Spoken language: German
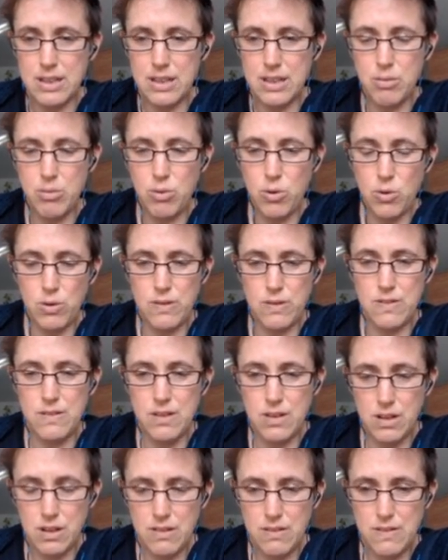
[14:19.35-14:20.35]
einem großen
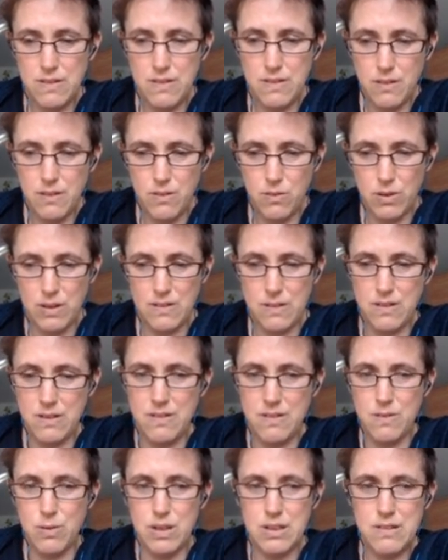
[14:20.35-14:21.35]
Jahresziel
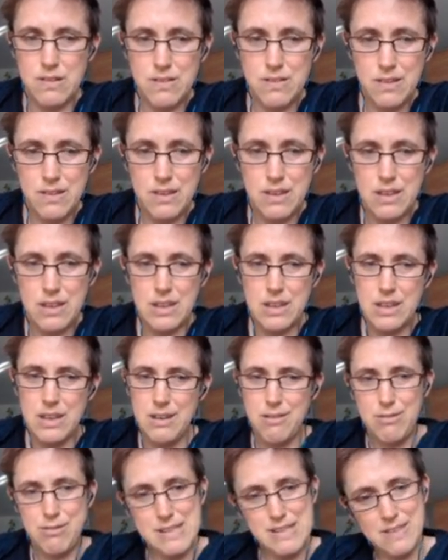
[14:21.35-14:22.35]
2020,
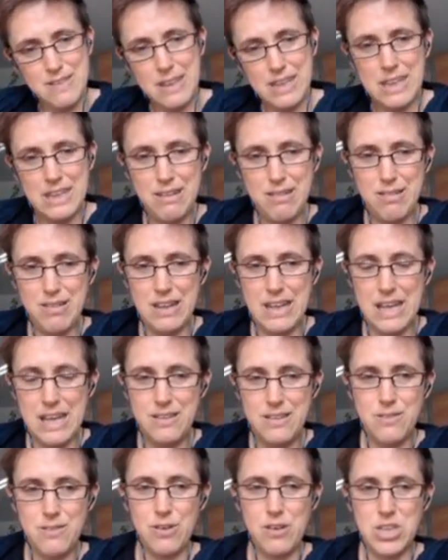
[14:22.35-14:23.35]
welches ich jetzt
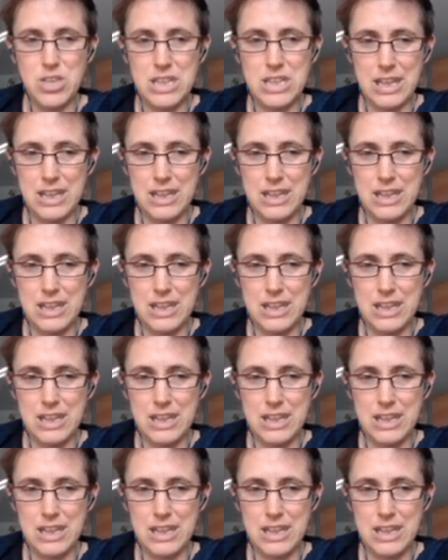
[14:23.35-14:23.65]
leider wahrscheinlich